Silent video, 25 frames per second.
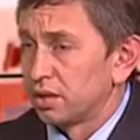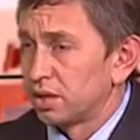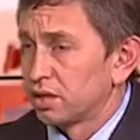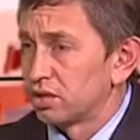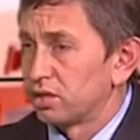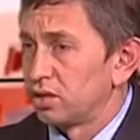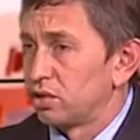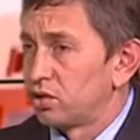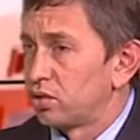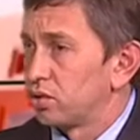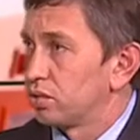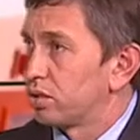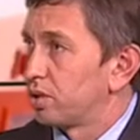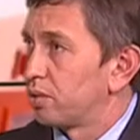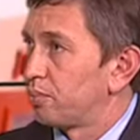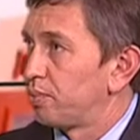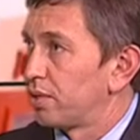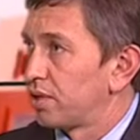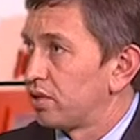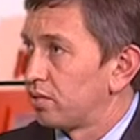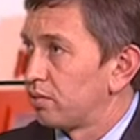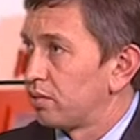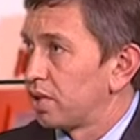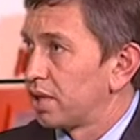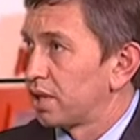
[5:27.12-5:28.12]
должны четко
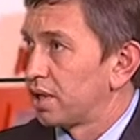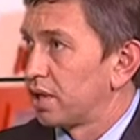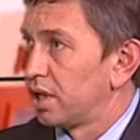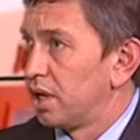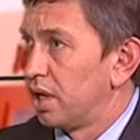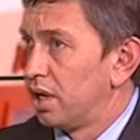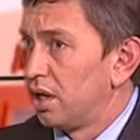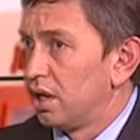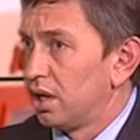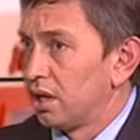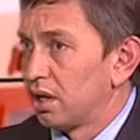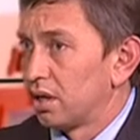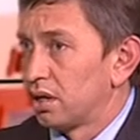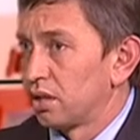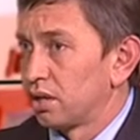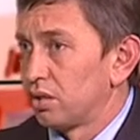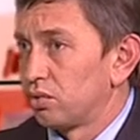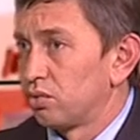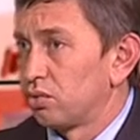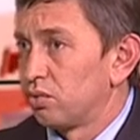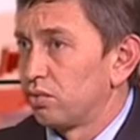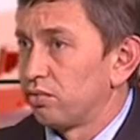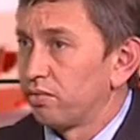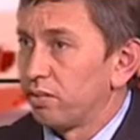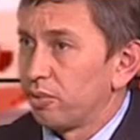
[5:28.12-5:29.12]
понимать. Э,
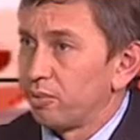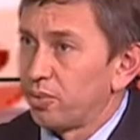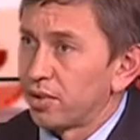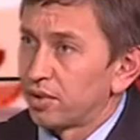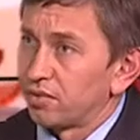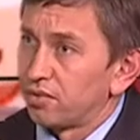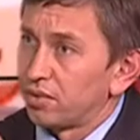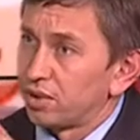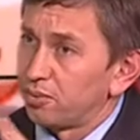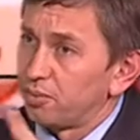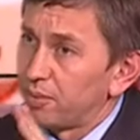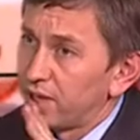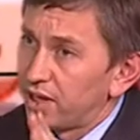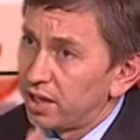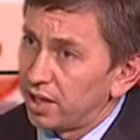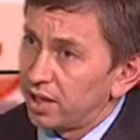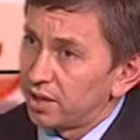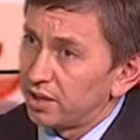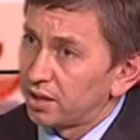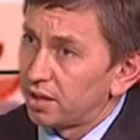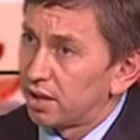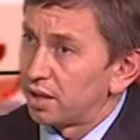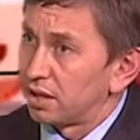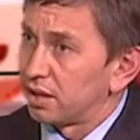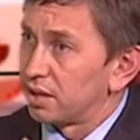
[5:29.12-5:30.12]
ну, во-первых,
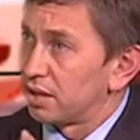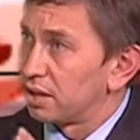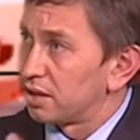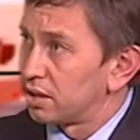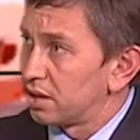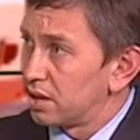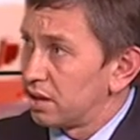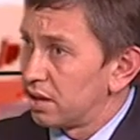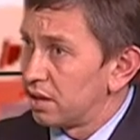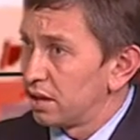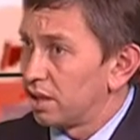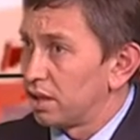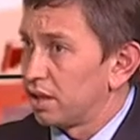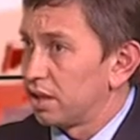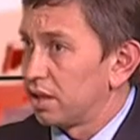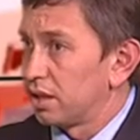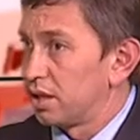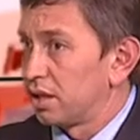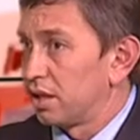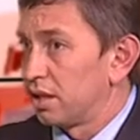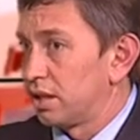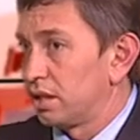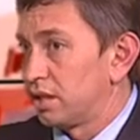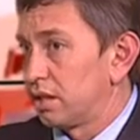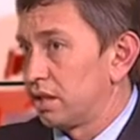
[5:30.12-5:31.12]
порядки, критерии
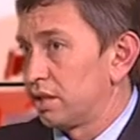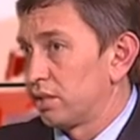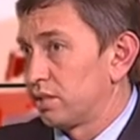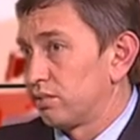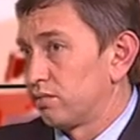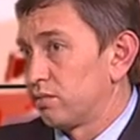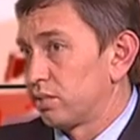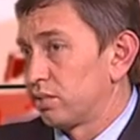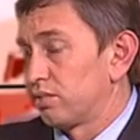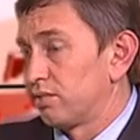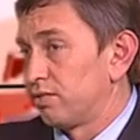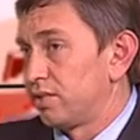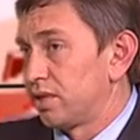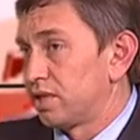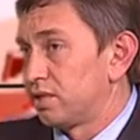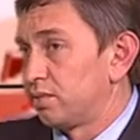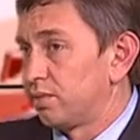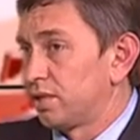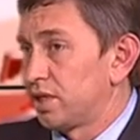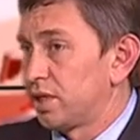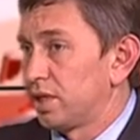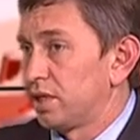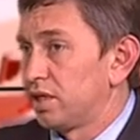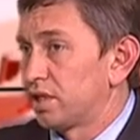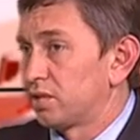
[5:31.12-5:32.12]
и вот весь
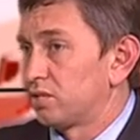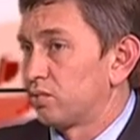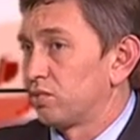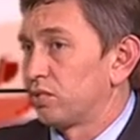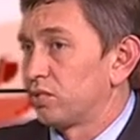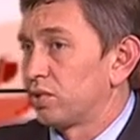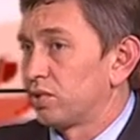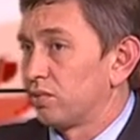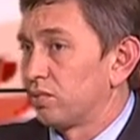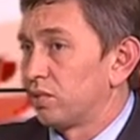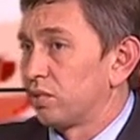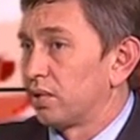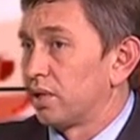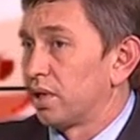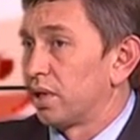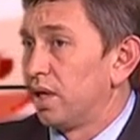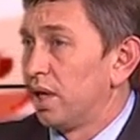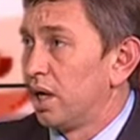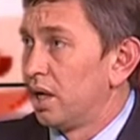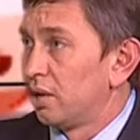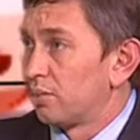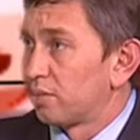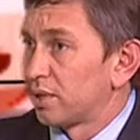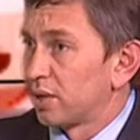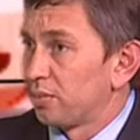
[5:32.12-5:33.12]
механизм, он сегодня
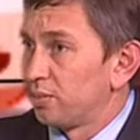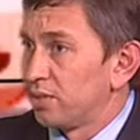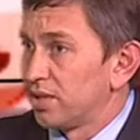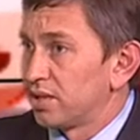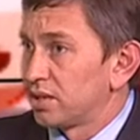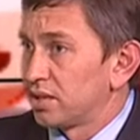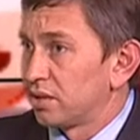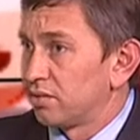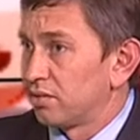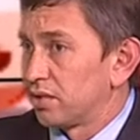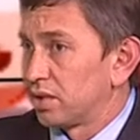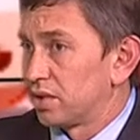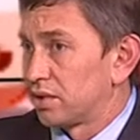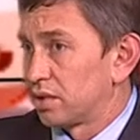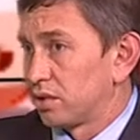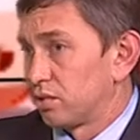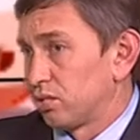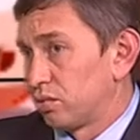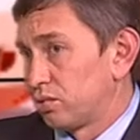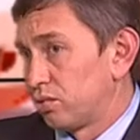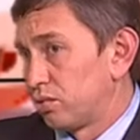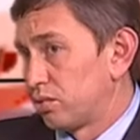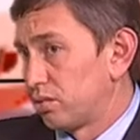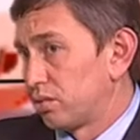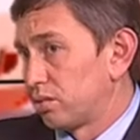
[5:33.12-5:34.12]
прописывается,
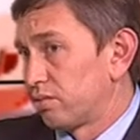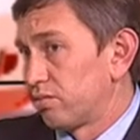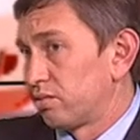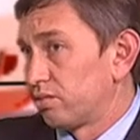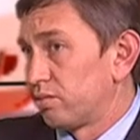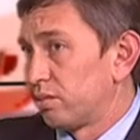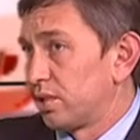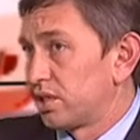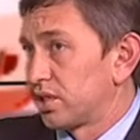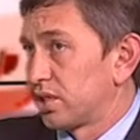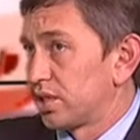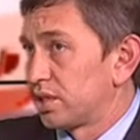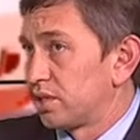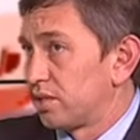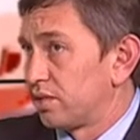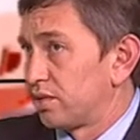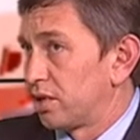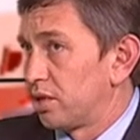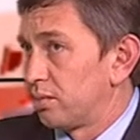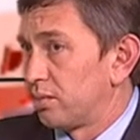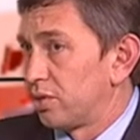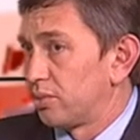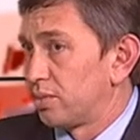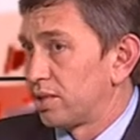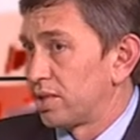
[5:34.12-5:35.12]
и он будет в ближайшее
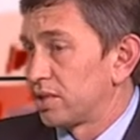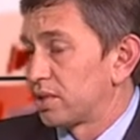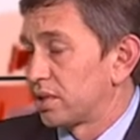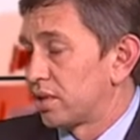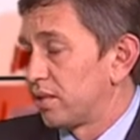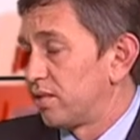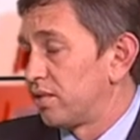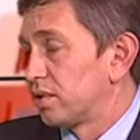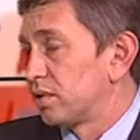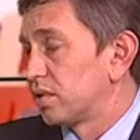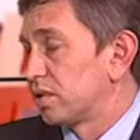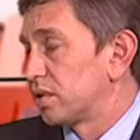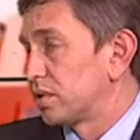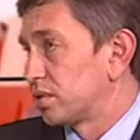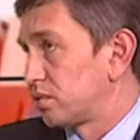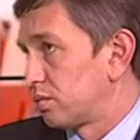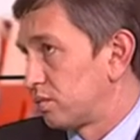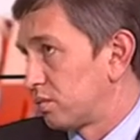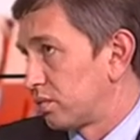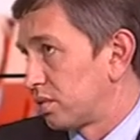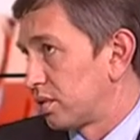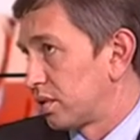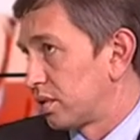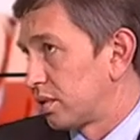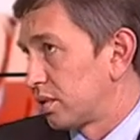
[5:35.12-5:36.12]
время представлен и
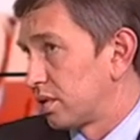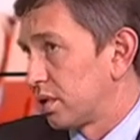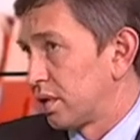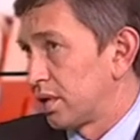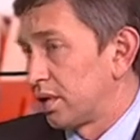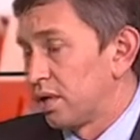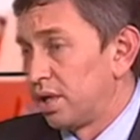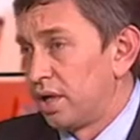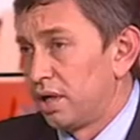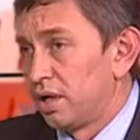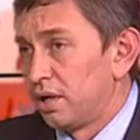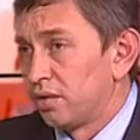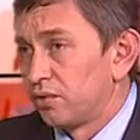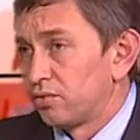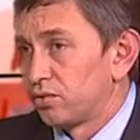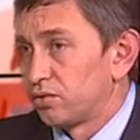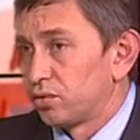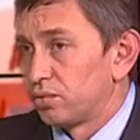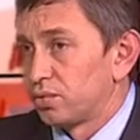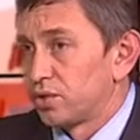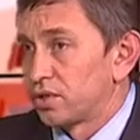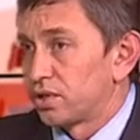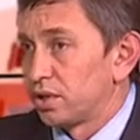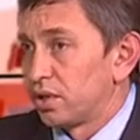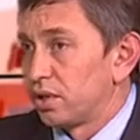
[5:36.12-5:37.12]
рассмотрен, да, в
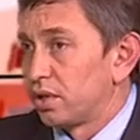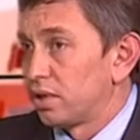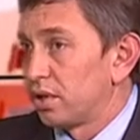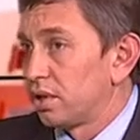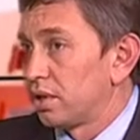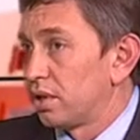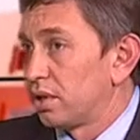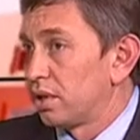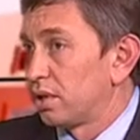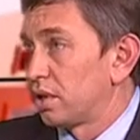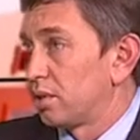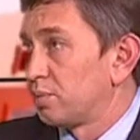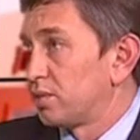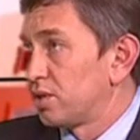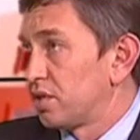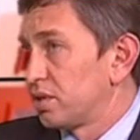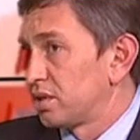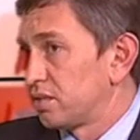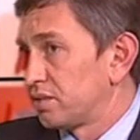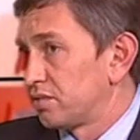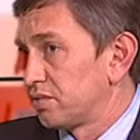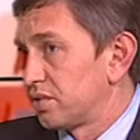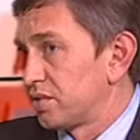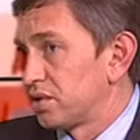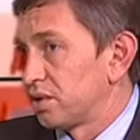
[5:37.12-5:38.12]
том числе и
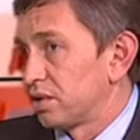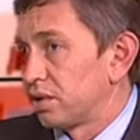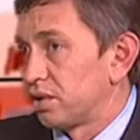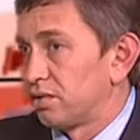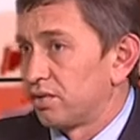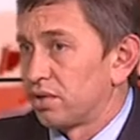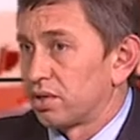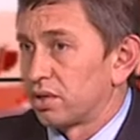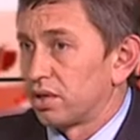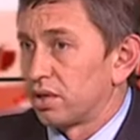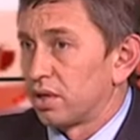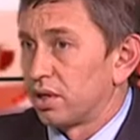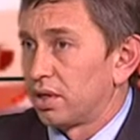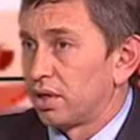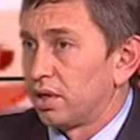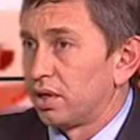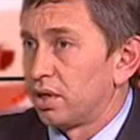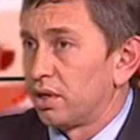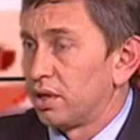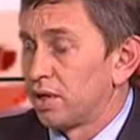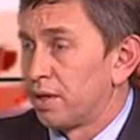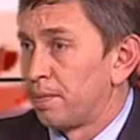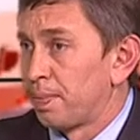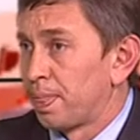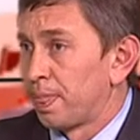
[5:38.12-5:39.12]
общественности, наверное,
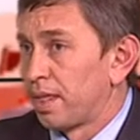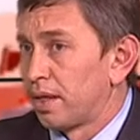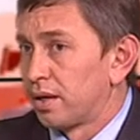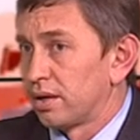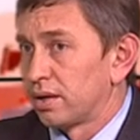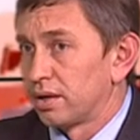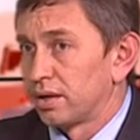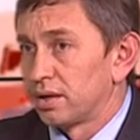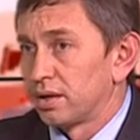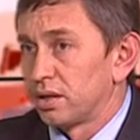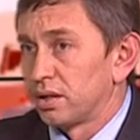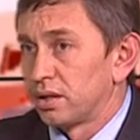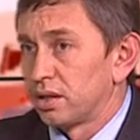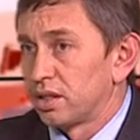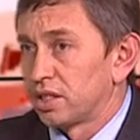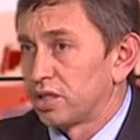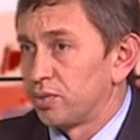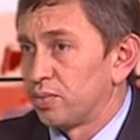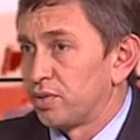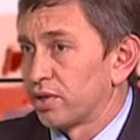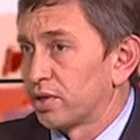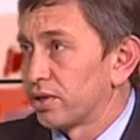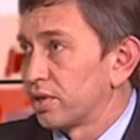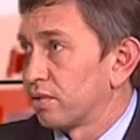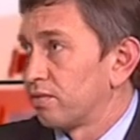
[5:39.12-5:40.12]
и э,
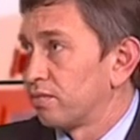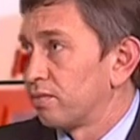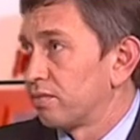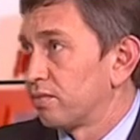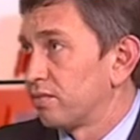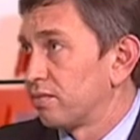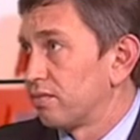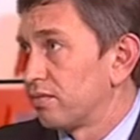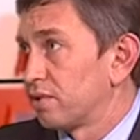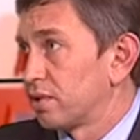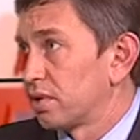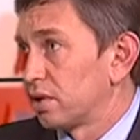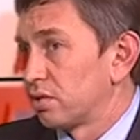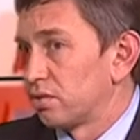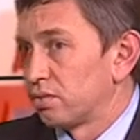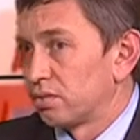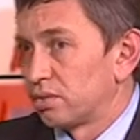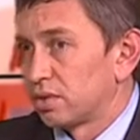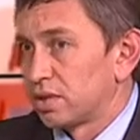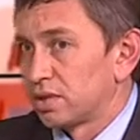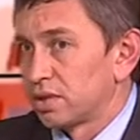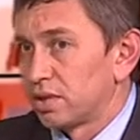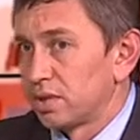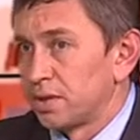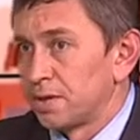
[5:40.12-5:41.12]
экспертам в этой
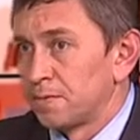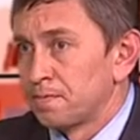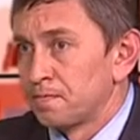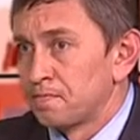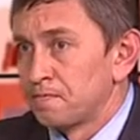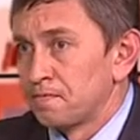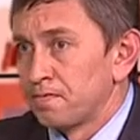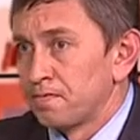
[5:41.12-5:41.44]
отрасли.